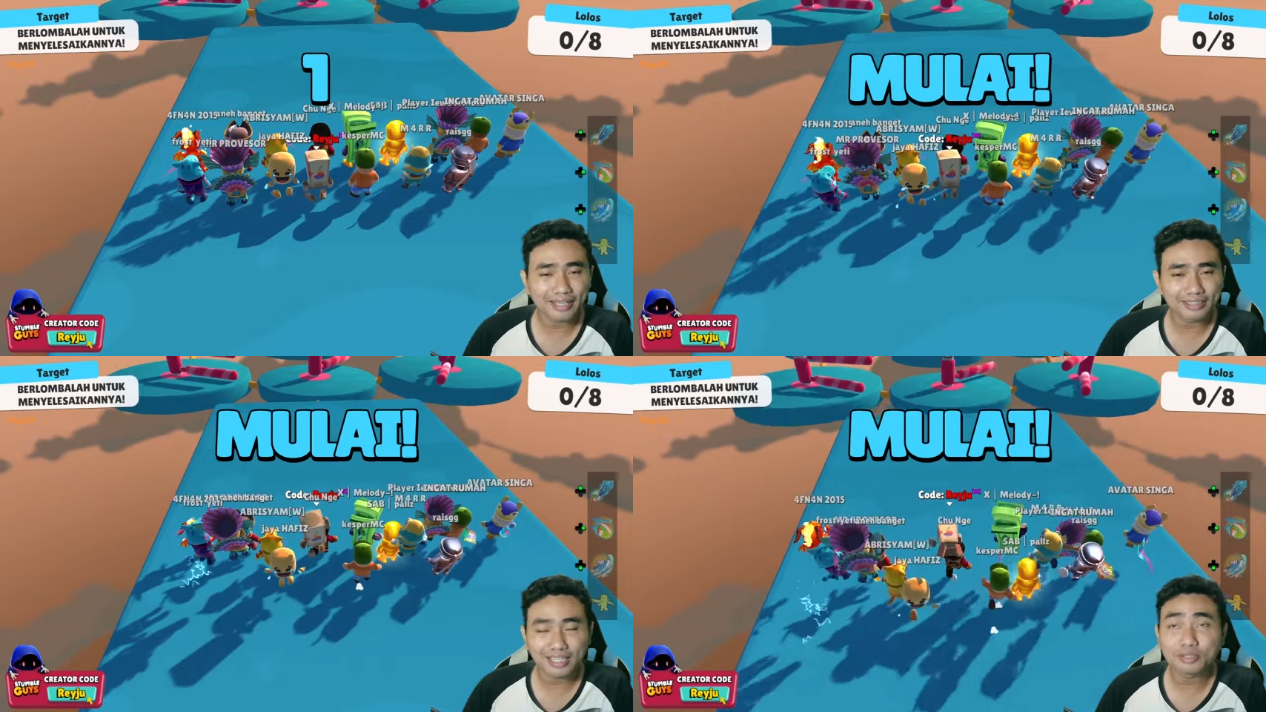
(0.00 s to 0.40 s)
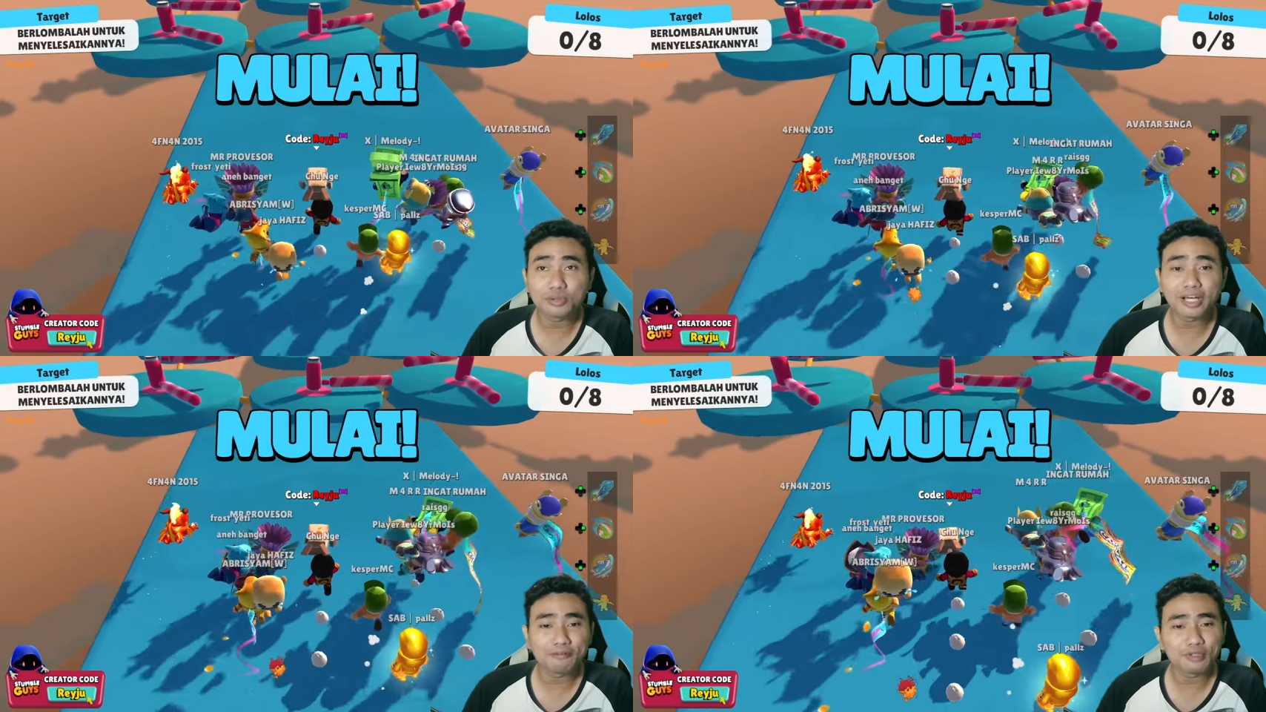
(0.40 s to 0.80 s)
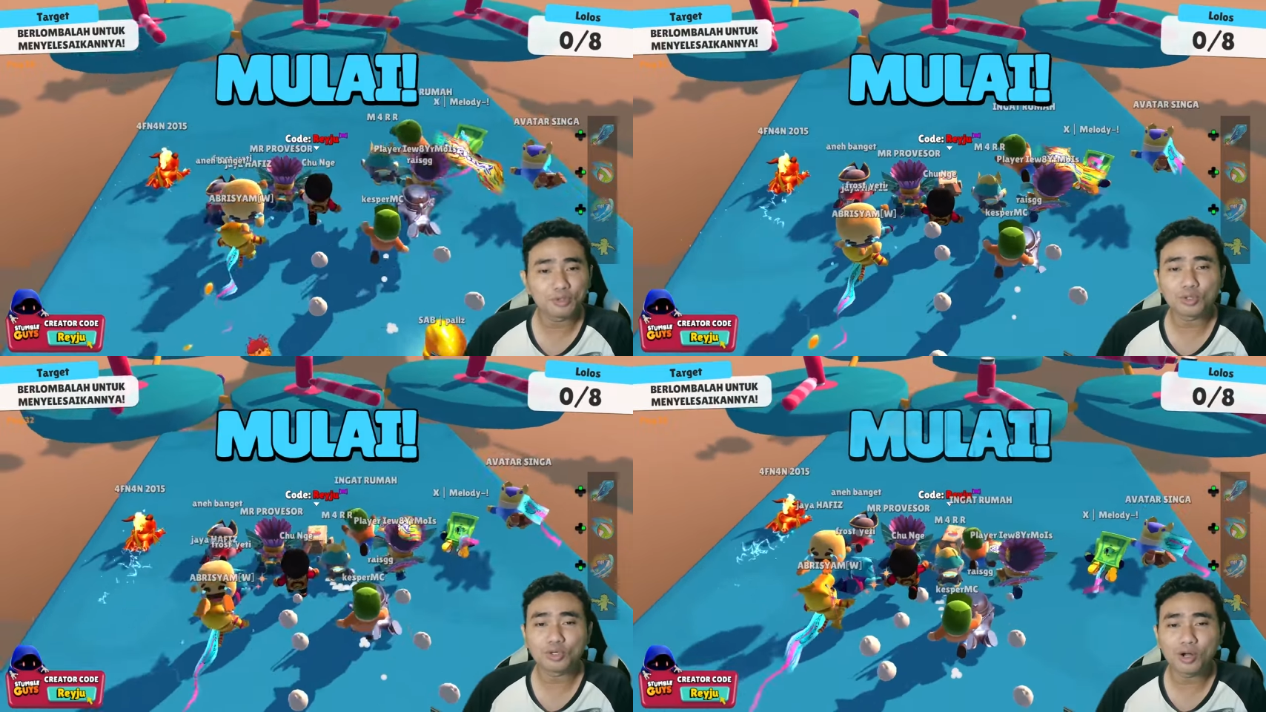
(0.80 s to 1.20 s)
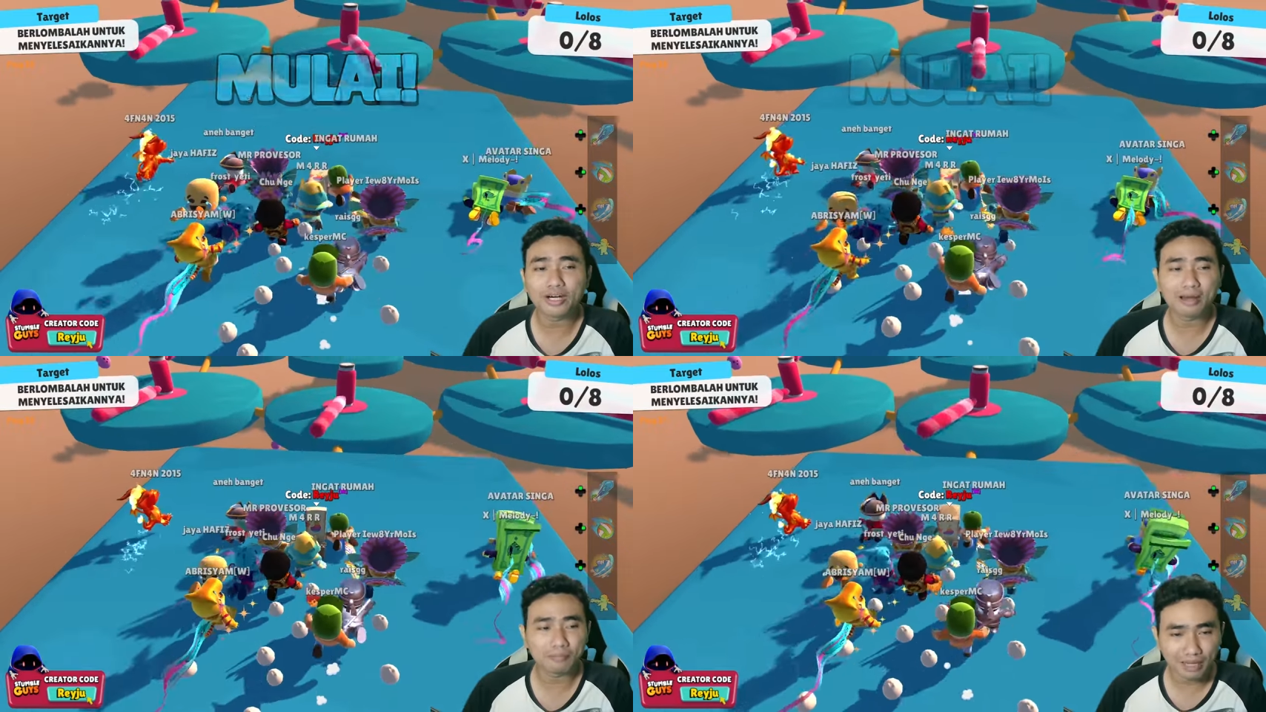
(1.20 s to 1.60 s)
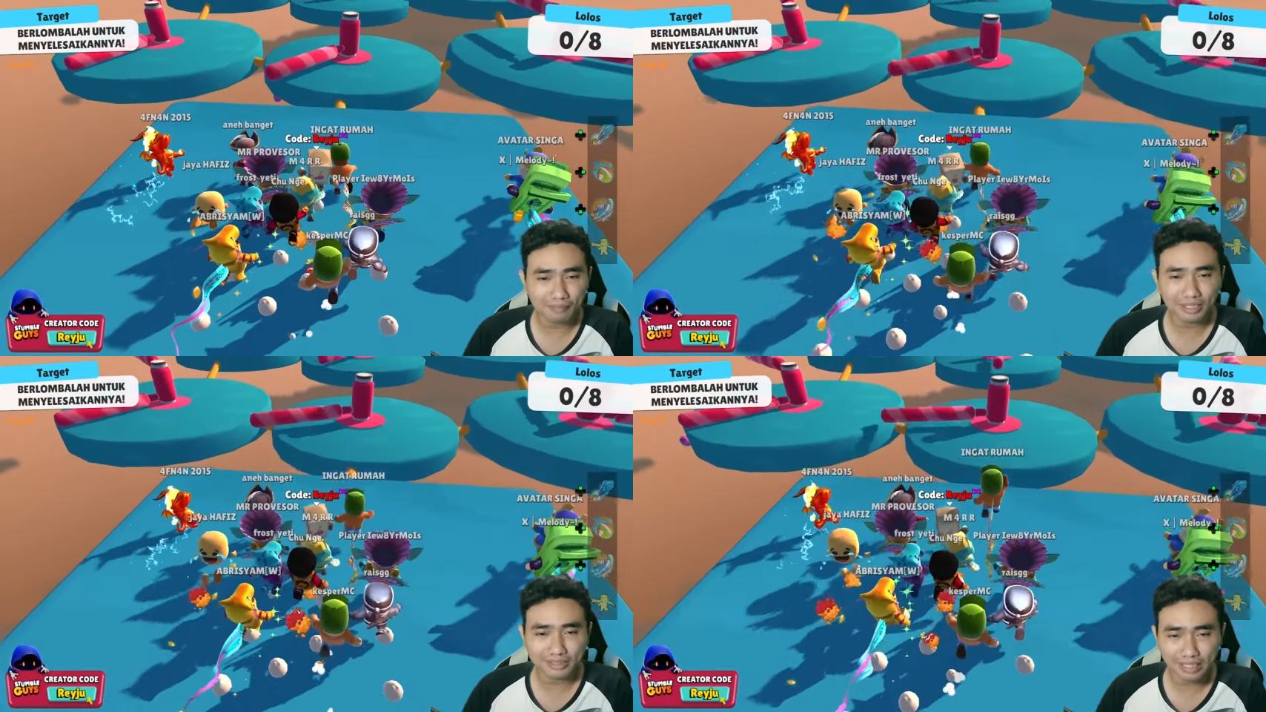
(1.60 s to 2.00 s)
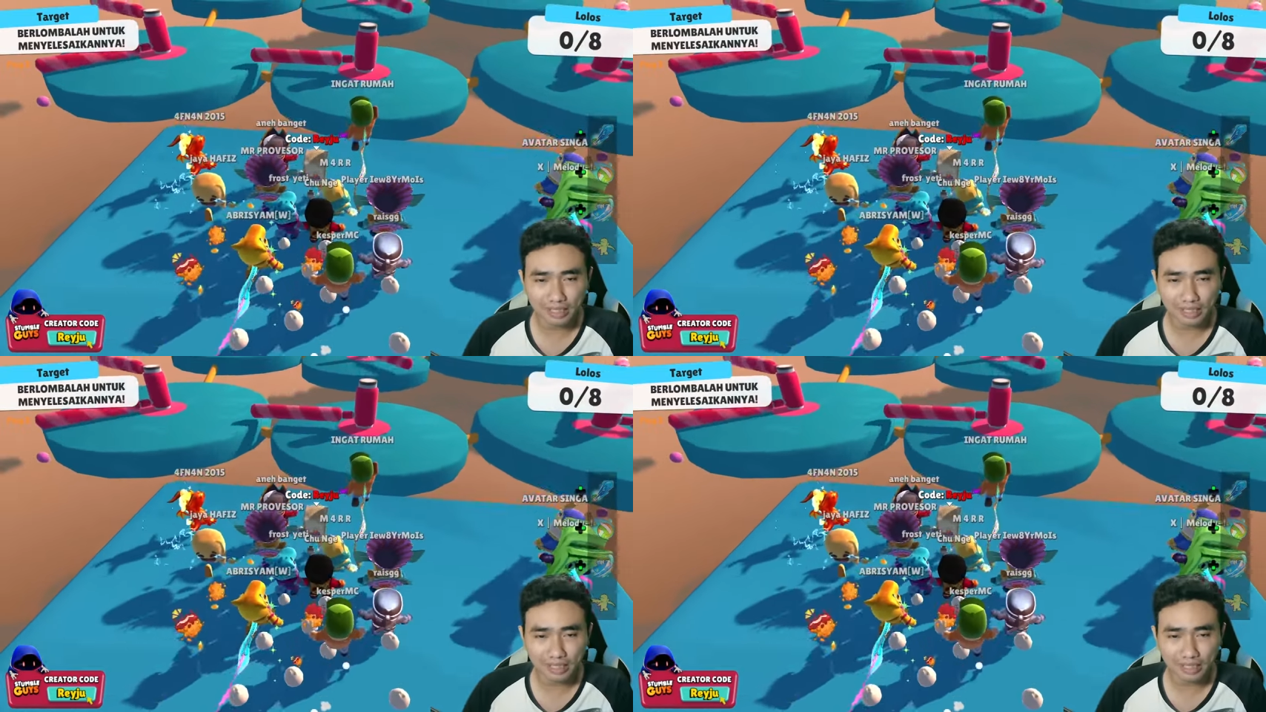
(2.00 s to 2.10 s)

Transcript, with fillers: guys ya itu dia fitur 066 guys ya